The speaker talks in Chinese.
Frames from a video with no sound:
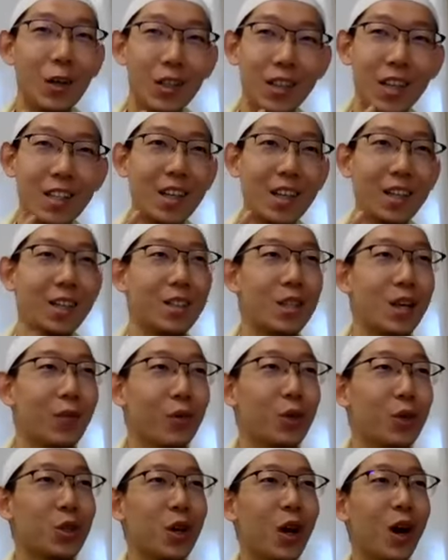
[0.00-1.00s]
夜间的
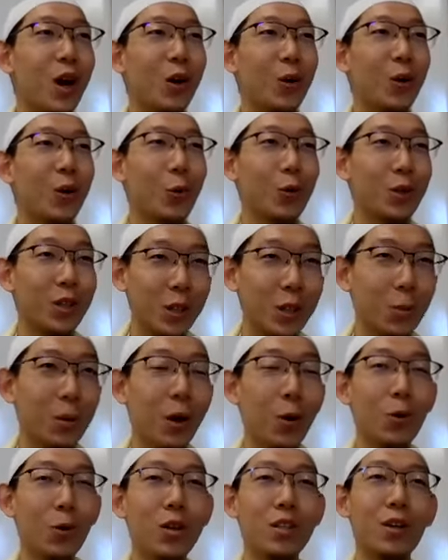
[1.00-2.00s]
三分之二，或者一
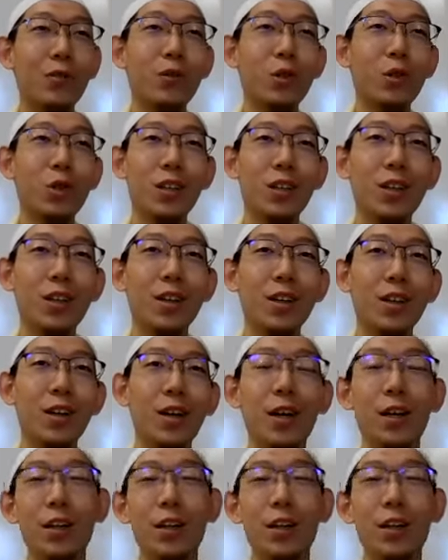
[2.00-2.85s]
半，或者三分之一，